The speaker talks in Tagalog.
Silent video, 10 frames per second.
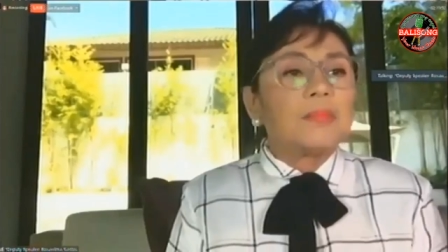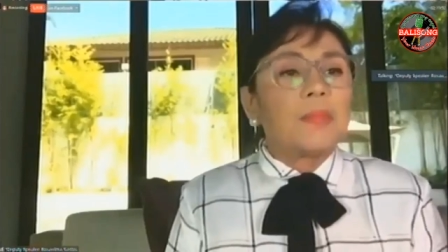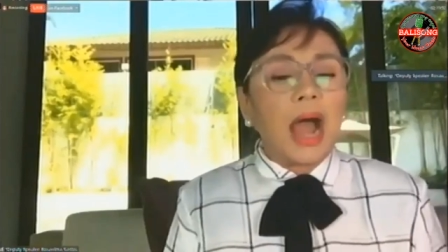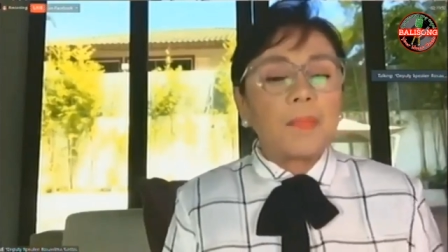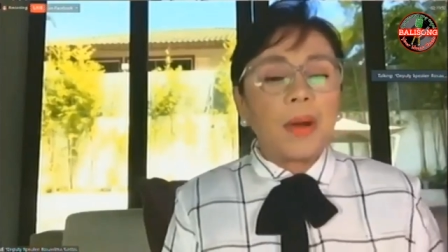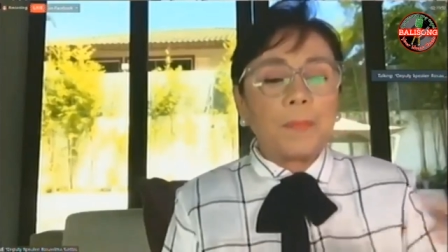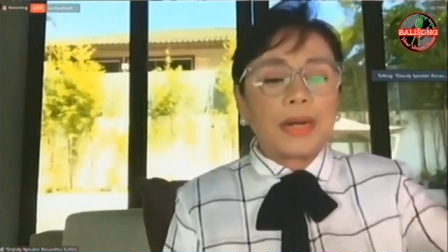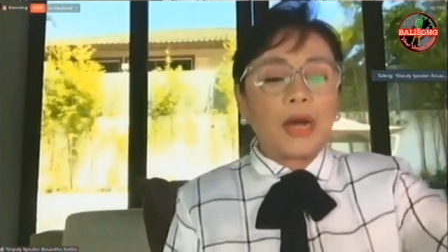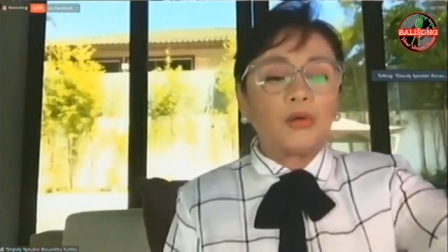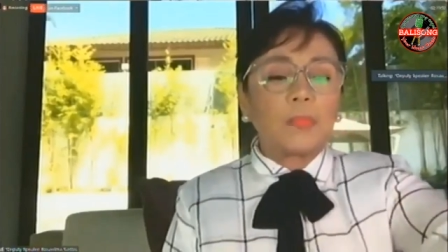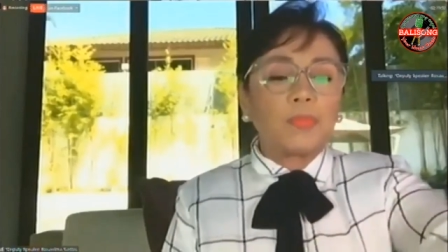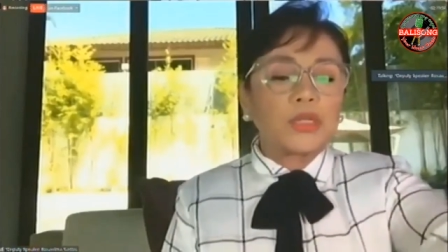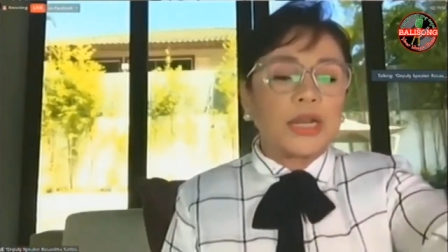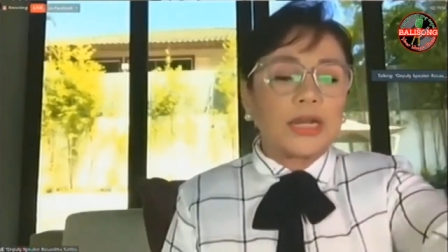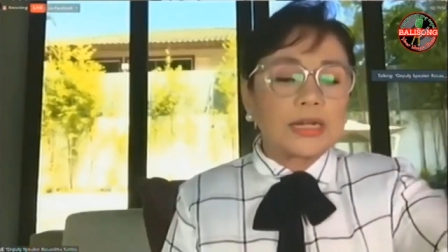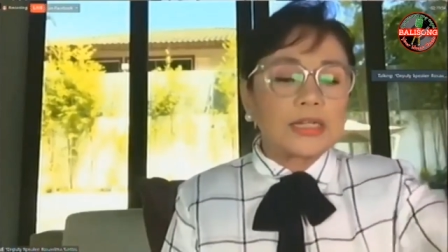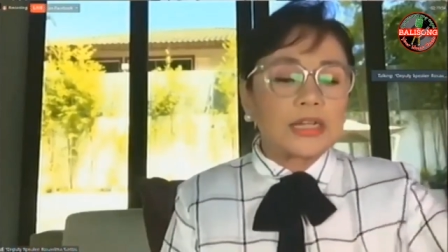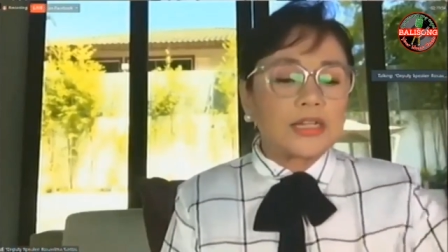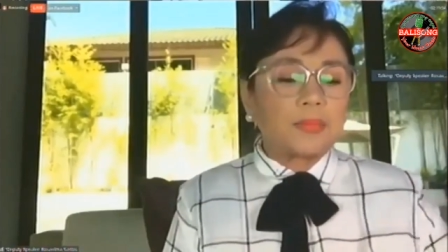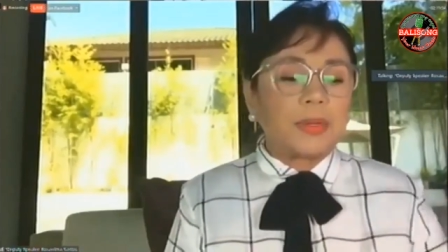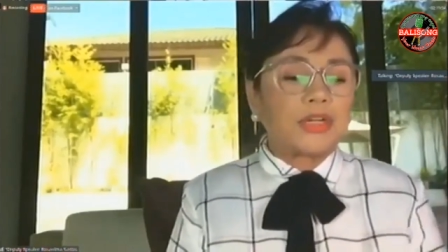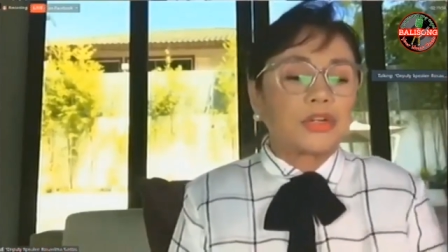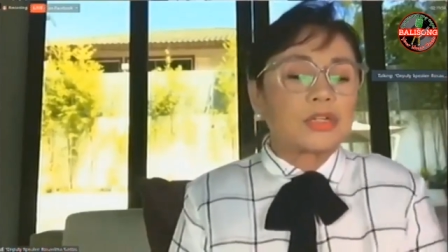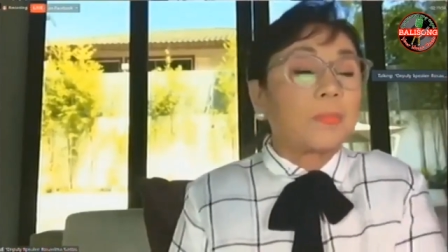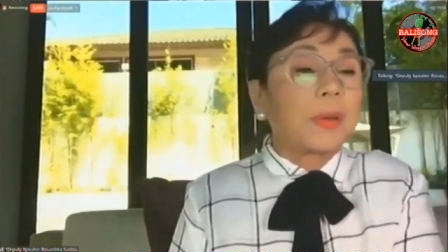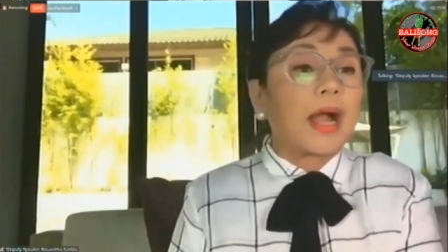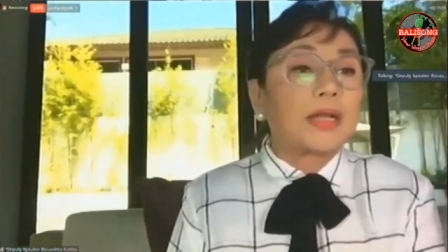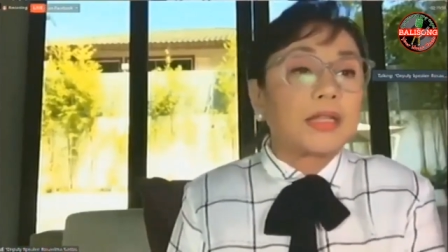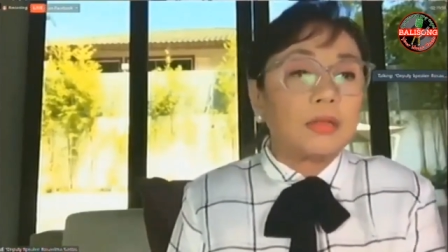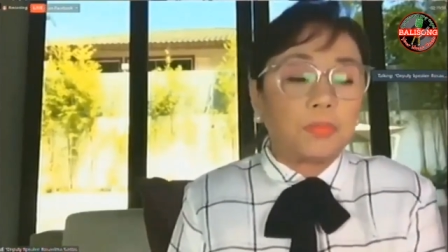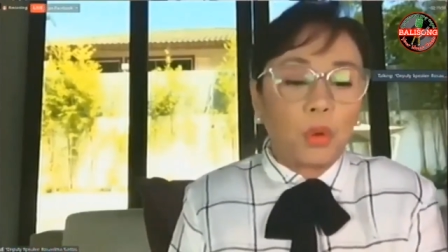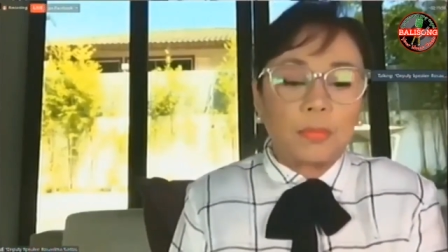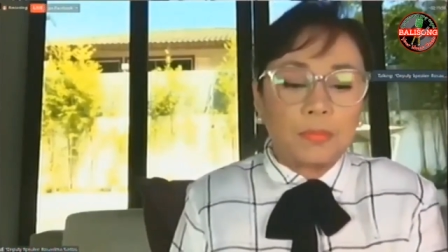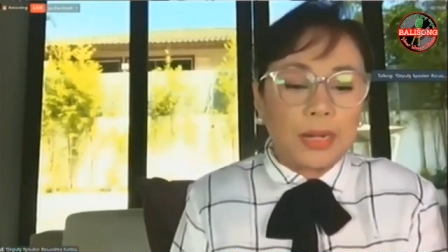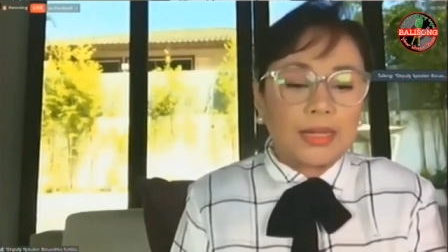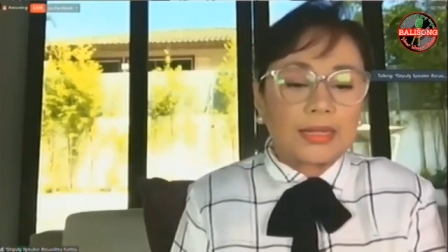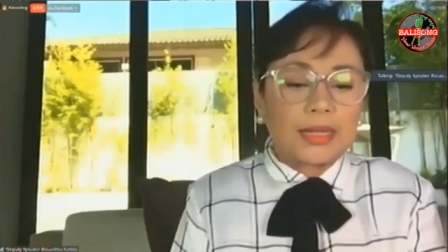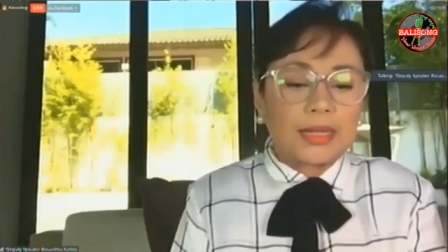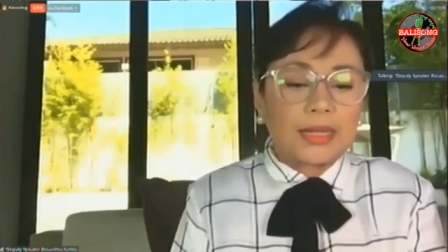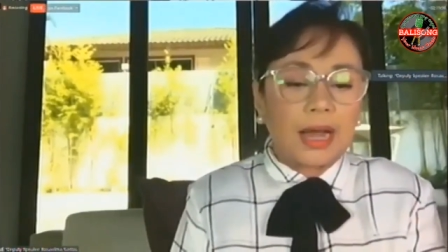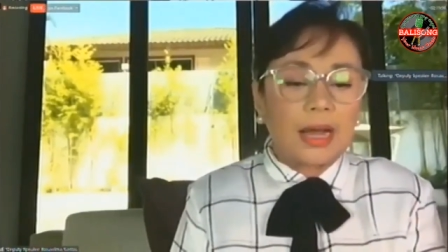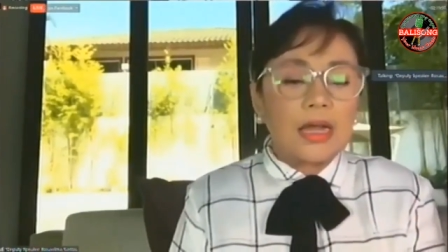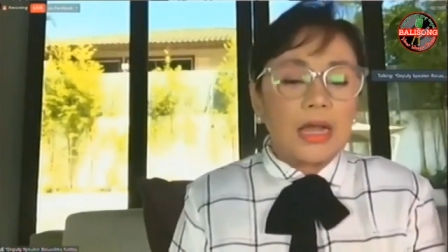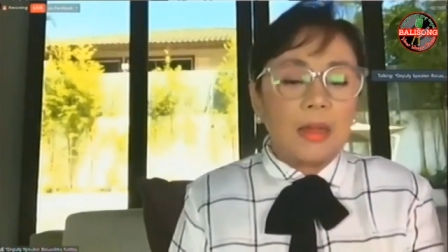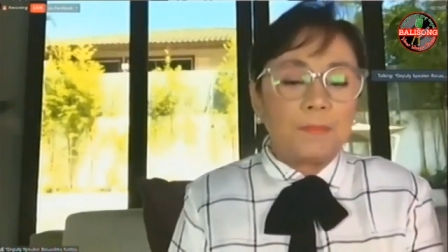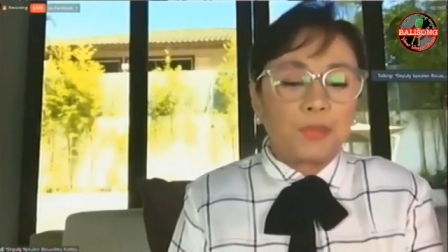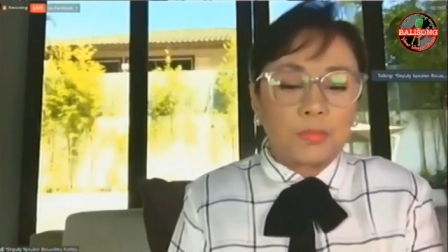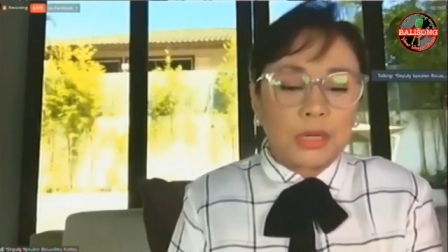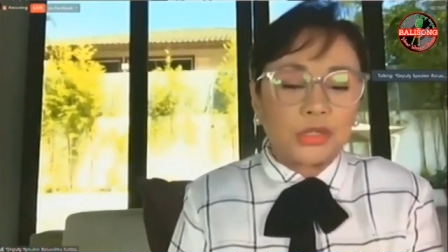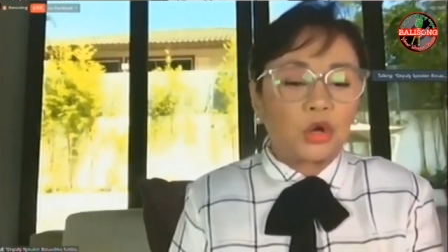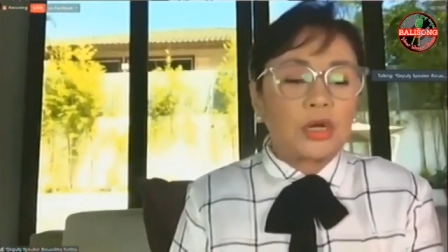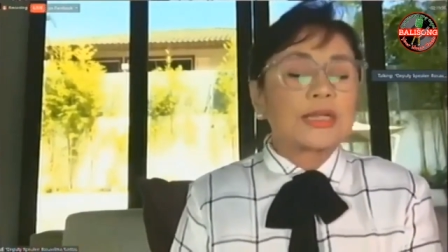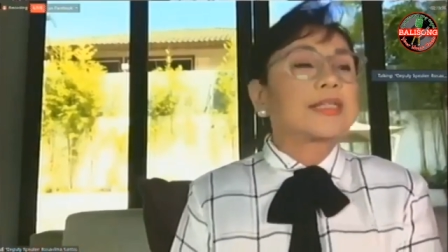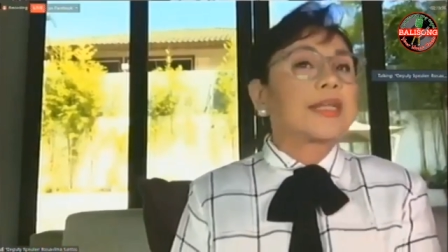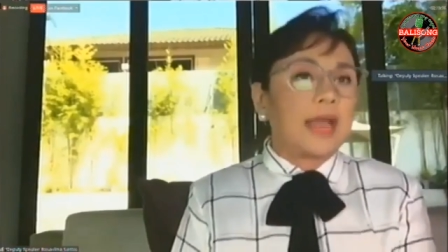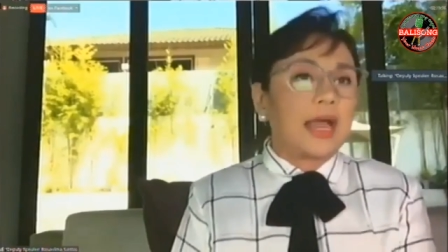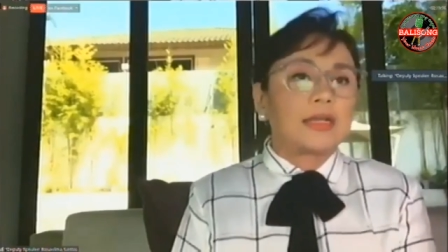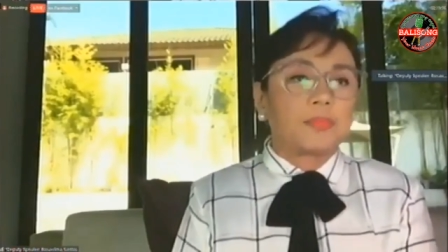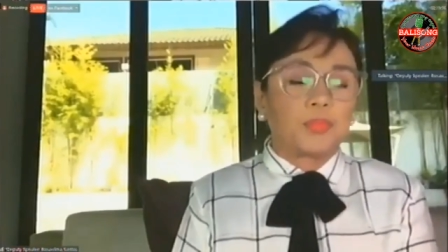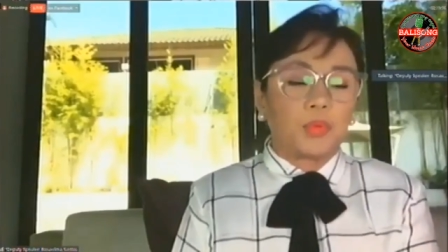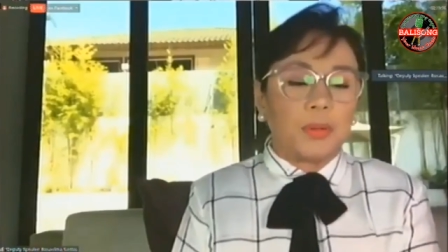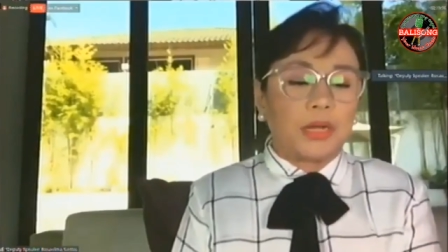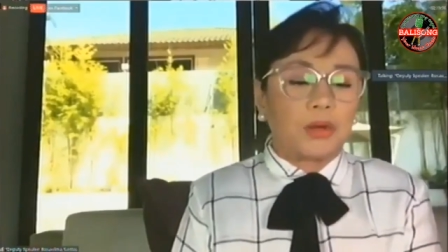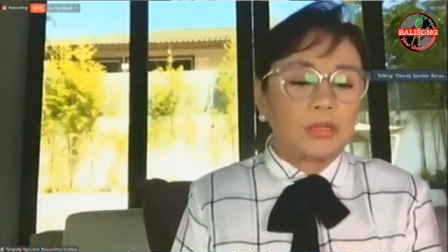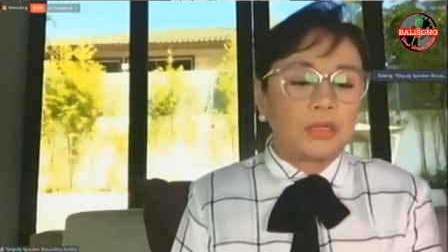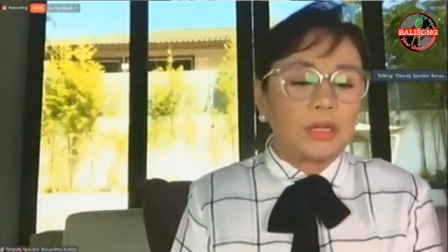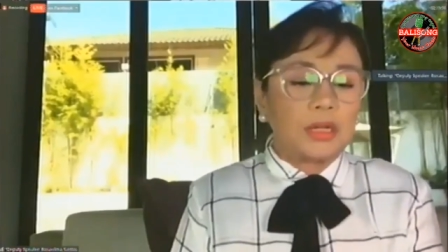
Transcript: Mahabang panahon na po silang nagsaserbisyo sa paghahatid po ng balita, impormasyon at saya sa publiko.